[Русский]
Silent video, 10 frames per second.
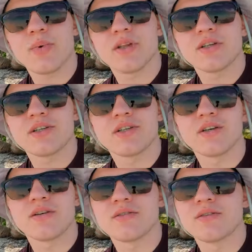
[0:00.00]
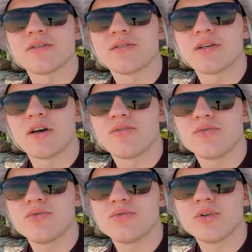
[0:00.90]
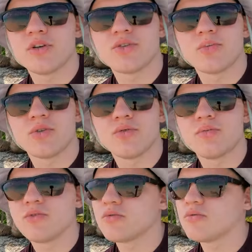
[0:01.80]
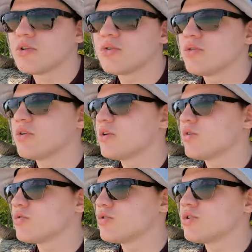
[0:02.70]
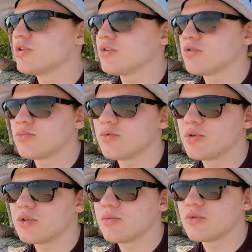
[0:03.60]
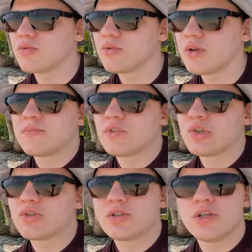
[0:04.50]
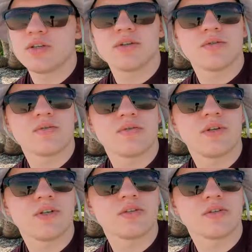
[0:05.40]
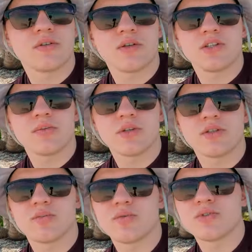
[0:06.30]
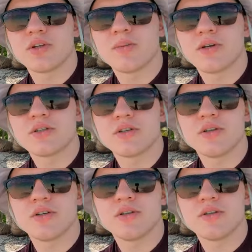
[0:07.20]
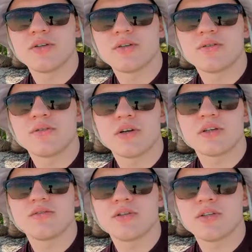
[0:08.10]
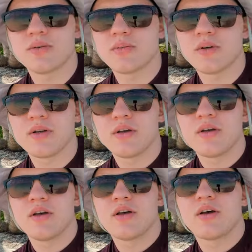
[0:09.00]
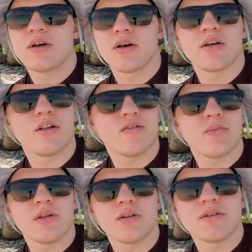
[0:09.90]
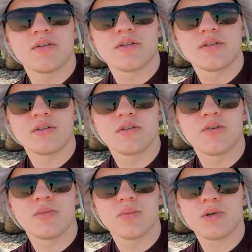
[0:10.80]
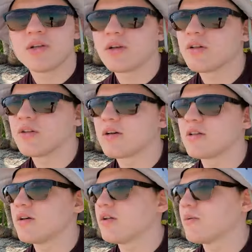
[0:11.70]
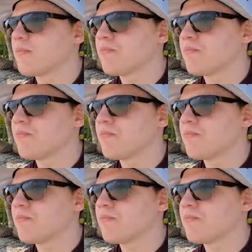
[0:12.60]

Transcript: полноценно ну, кайфую, ни о чем не думаю. Вот эту неделю точно ни о чем думать не буду. Соцсети – единственное, чем я сейчас буду заниматься, и развитием канала в плане съемки материала и так далее.